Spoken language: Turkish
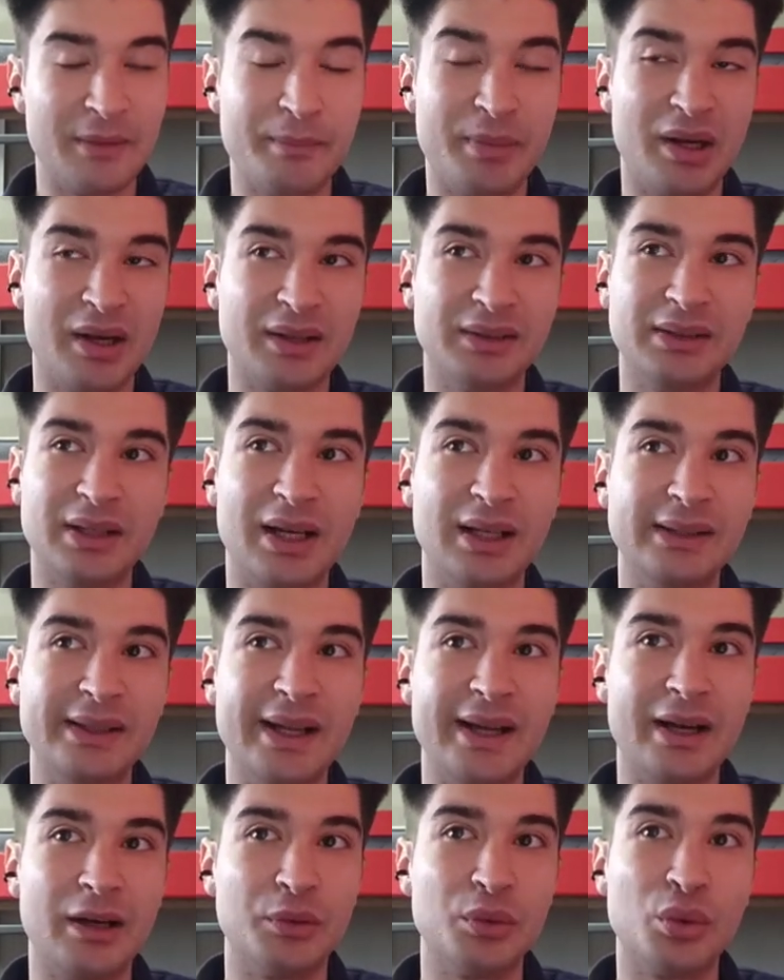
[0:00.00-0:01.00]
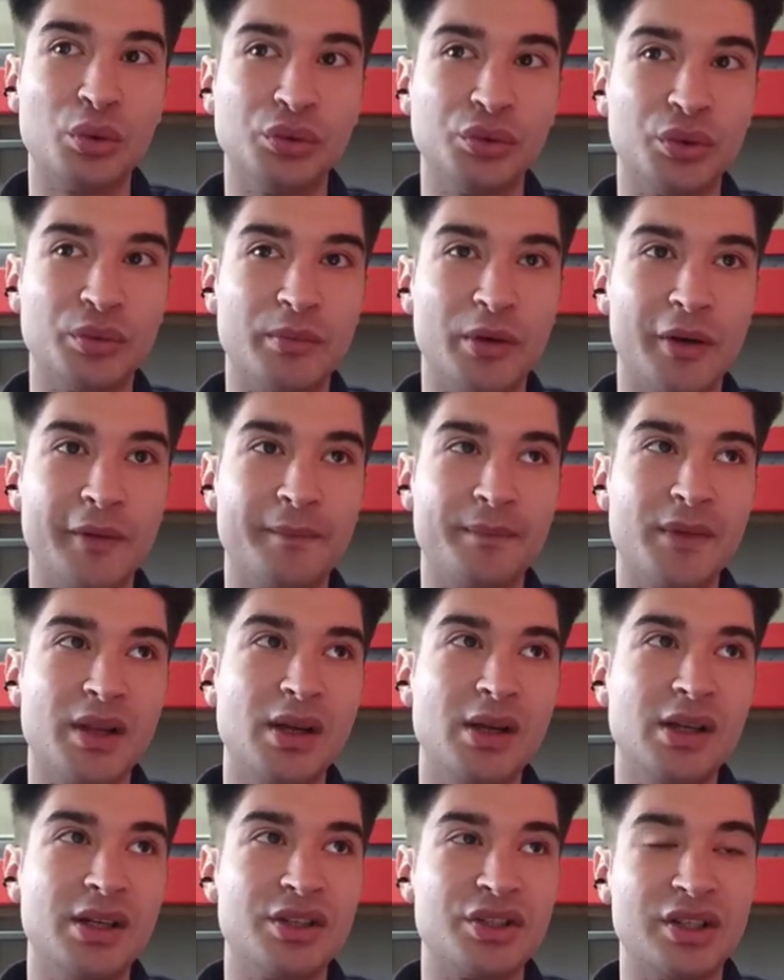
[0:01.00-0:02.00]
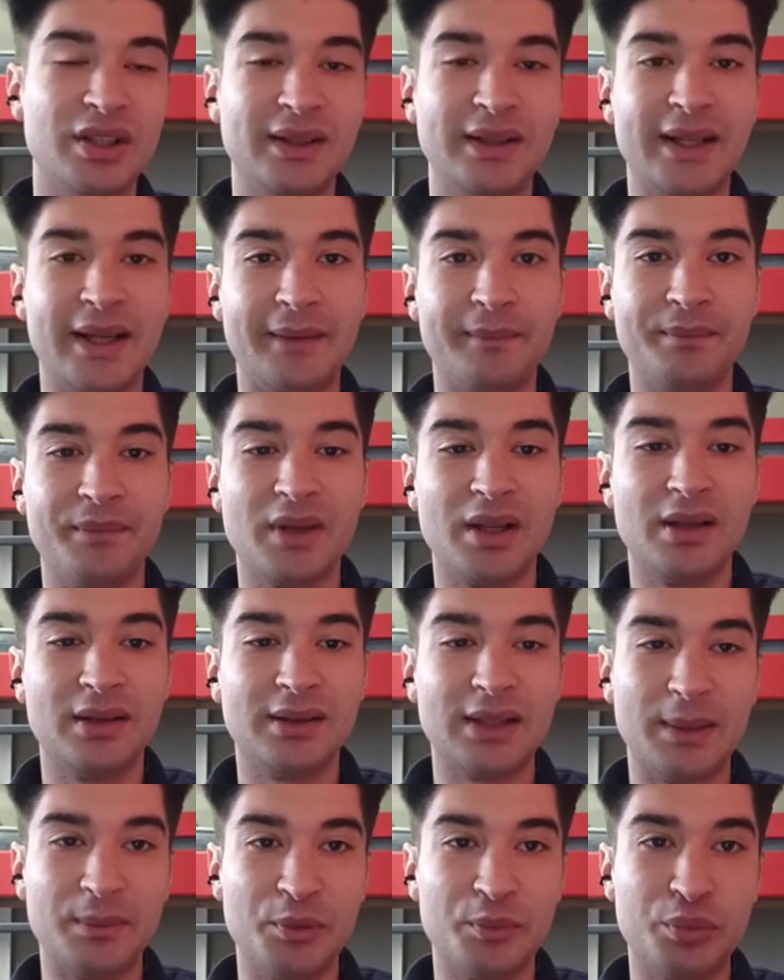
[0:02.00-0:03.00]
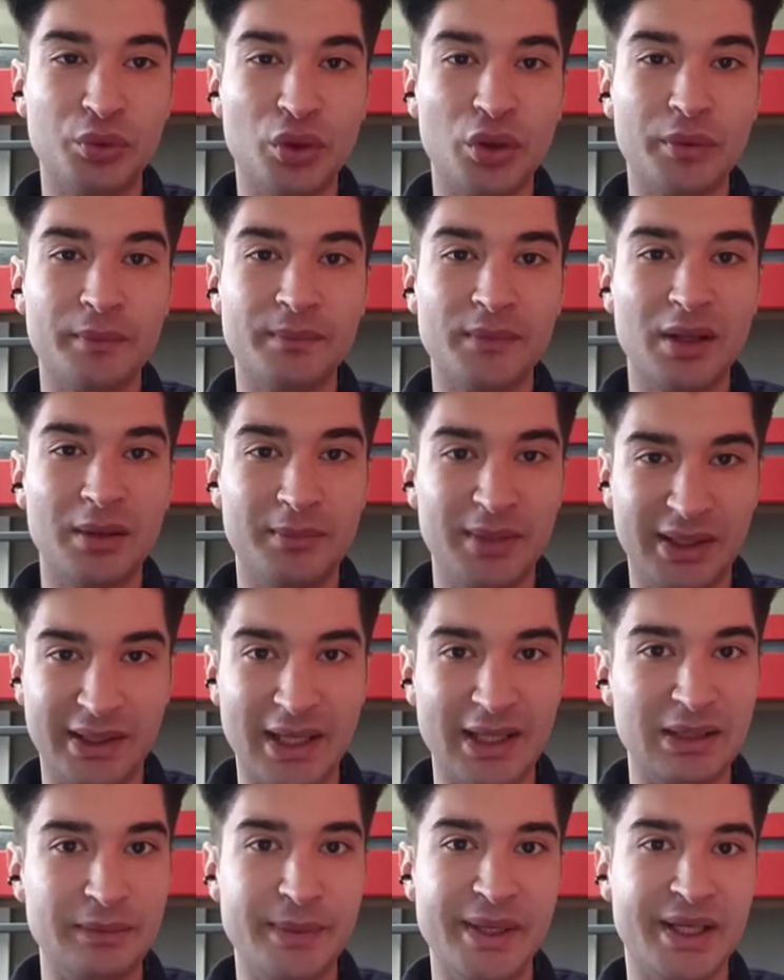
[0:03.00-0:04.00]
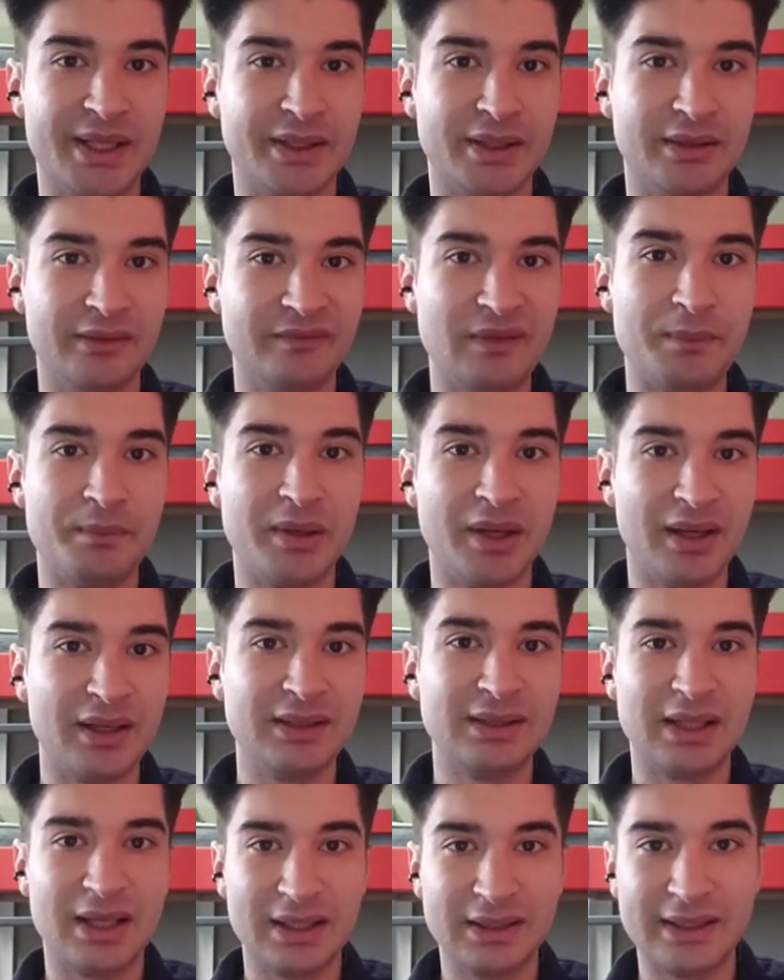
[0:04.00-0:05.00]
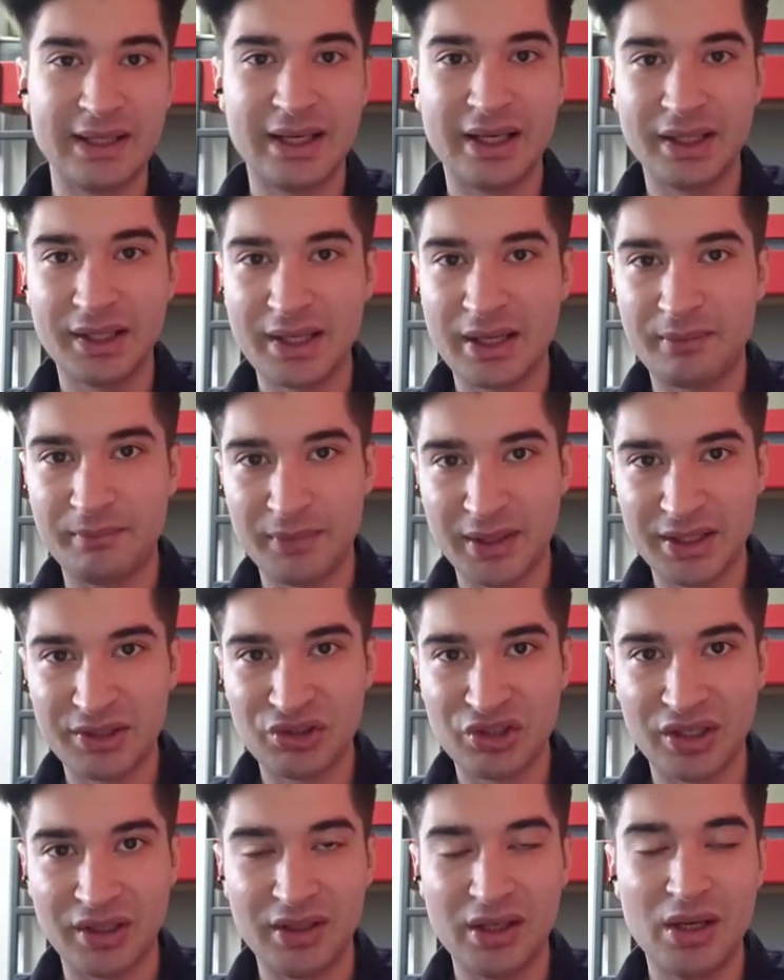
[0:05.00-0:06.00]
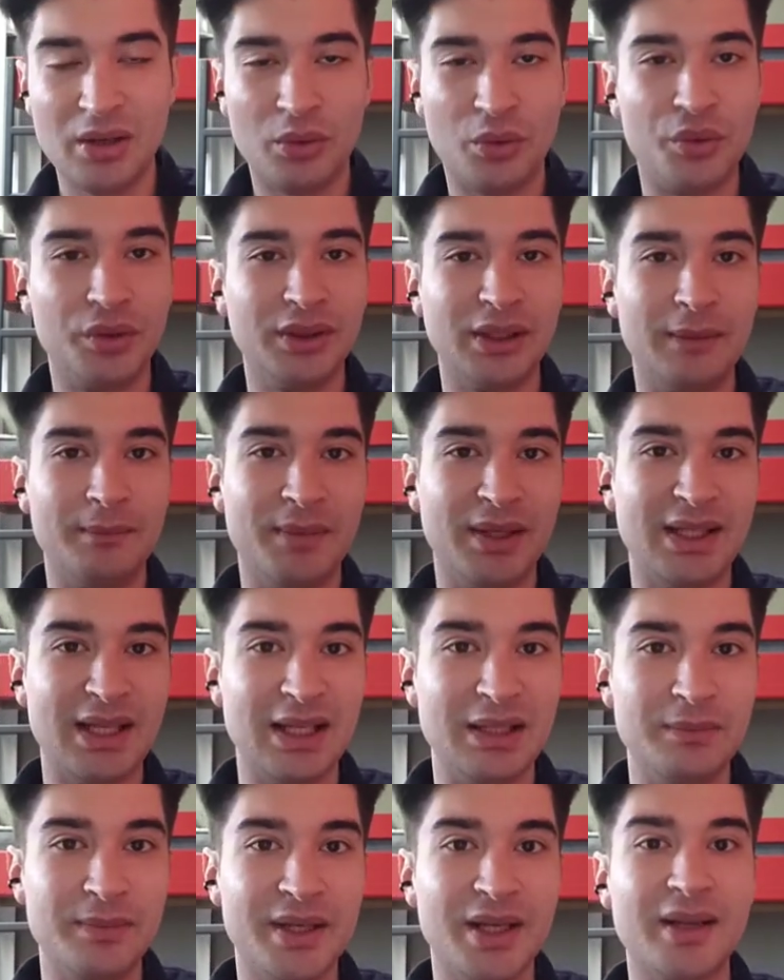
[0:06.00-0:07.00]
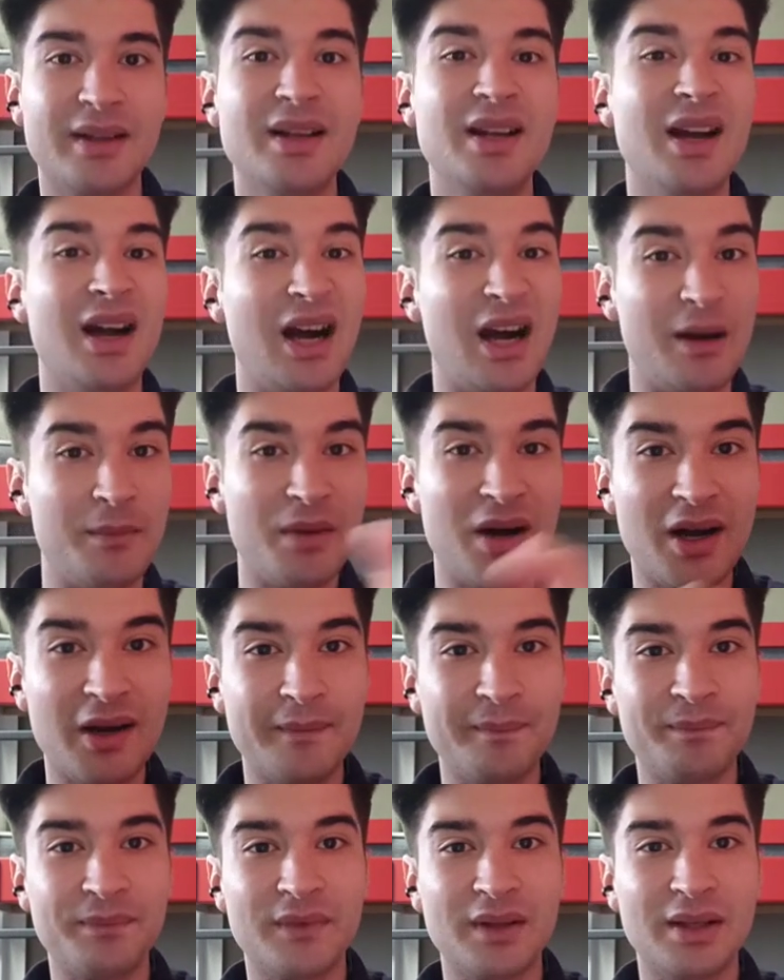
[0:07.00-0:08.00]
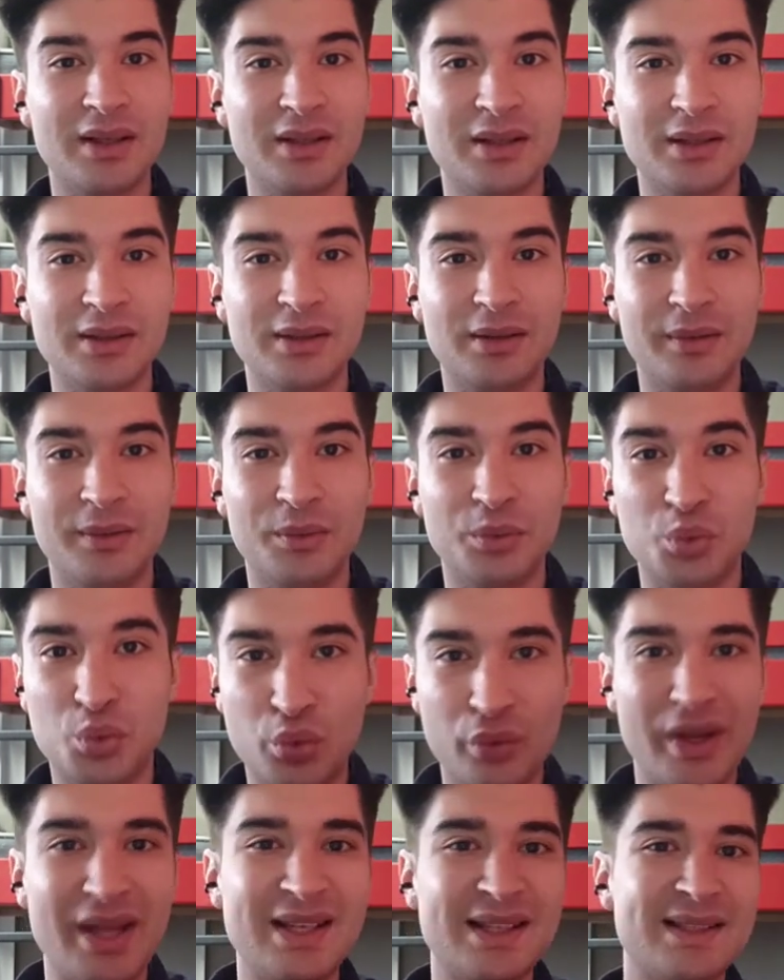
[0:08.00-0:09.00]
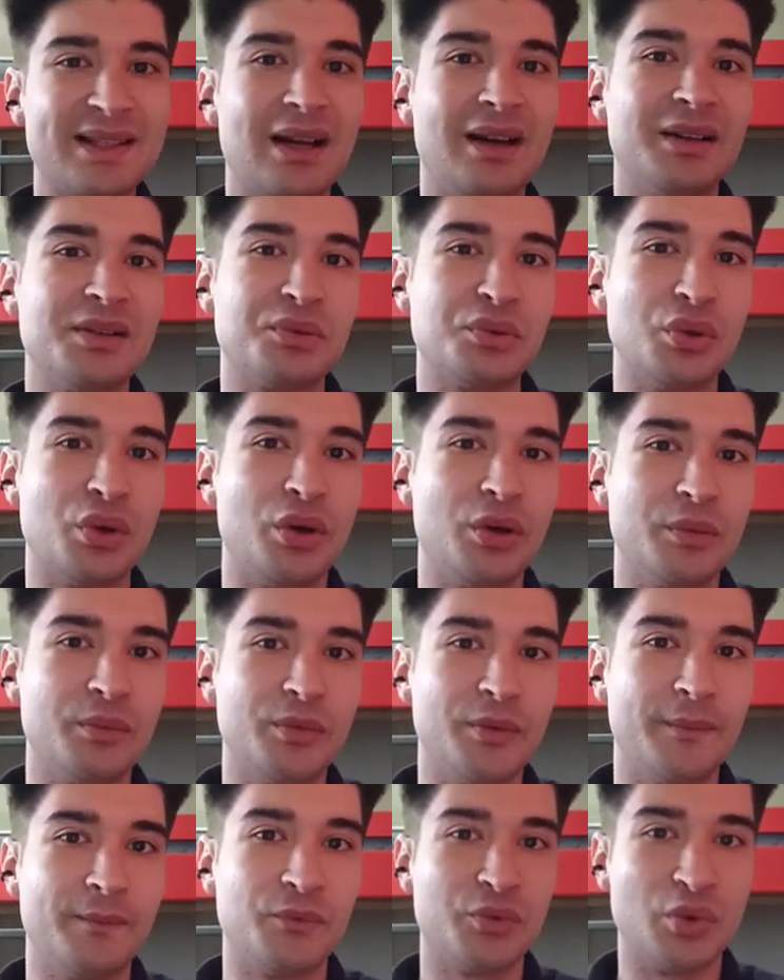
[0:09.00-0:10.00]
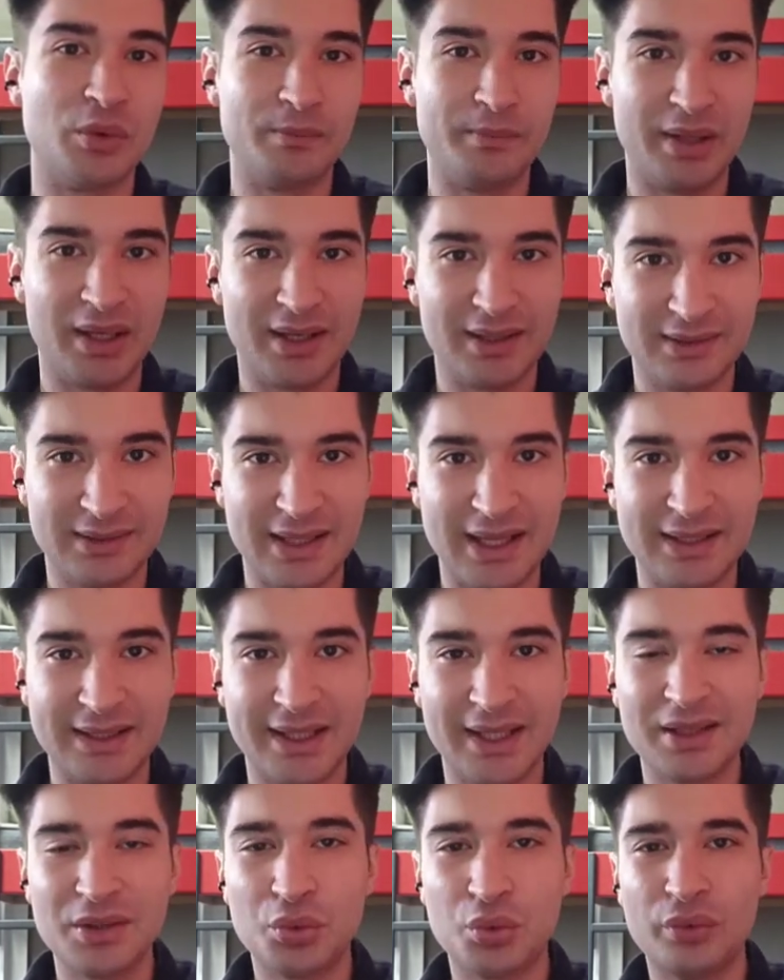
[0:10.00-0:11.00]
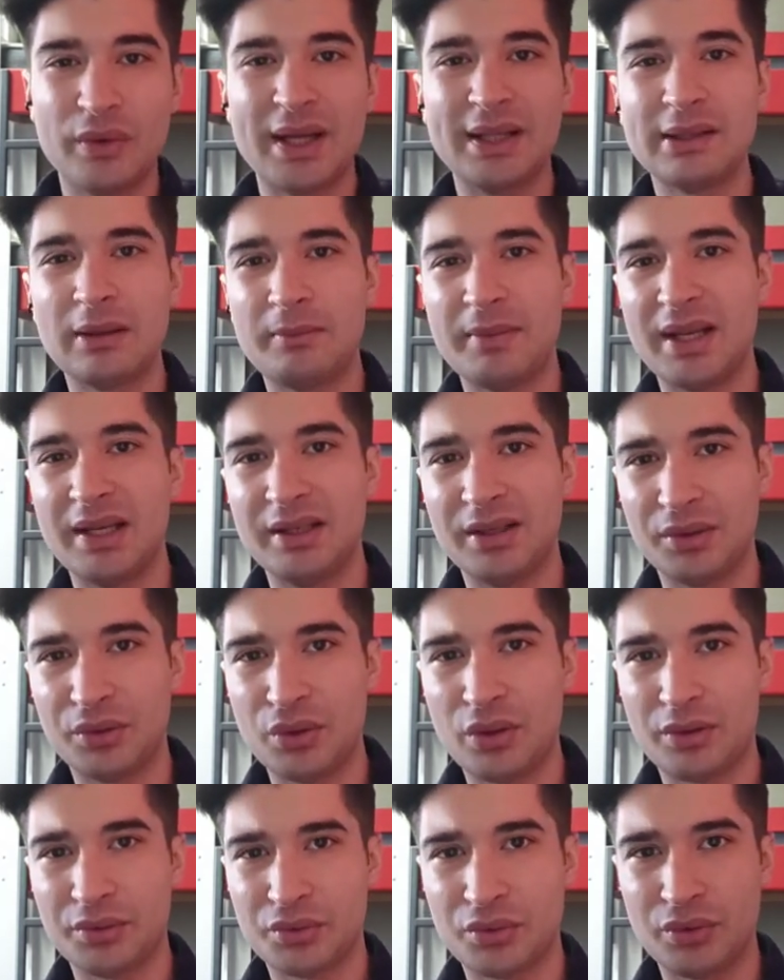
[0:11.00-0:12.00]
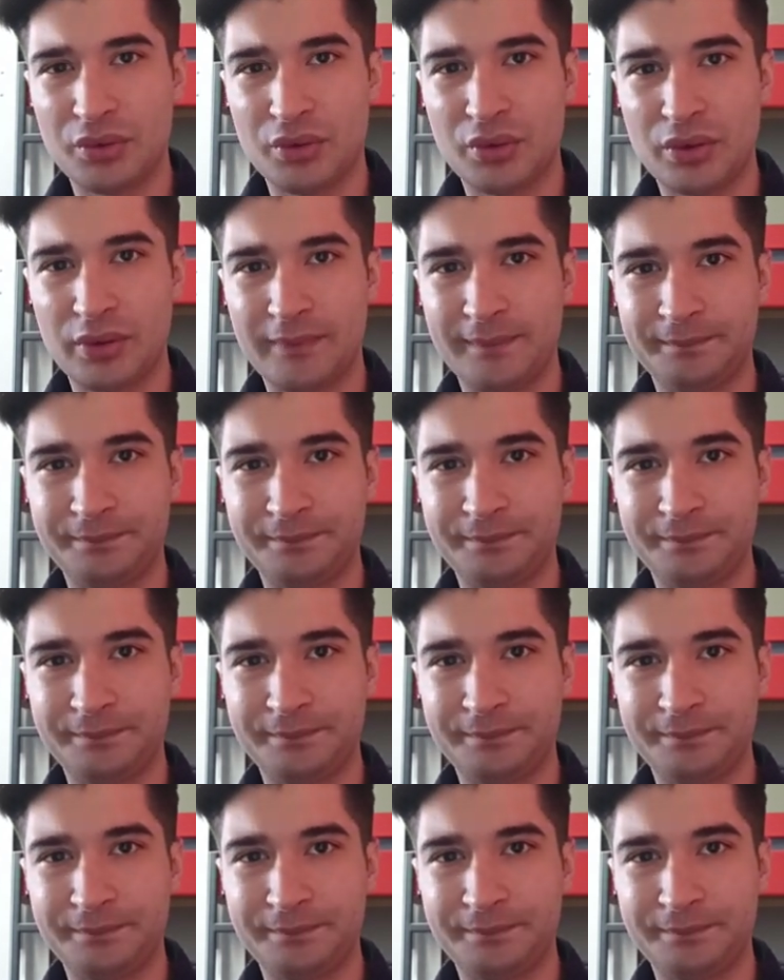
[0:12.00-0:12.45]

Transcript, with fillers: Para daha değerli olur mu? Şimdi tabi bu bir tedbir ve parayı daha değerli yapmak için olan bir tedbir. Ama güveni sarsıyor mu? Çünkü paranın ederini güven de belirliyor çünkü.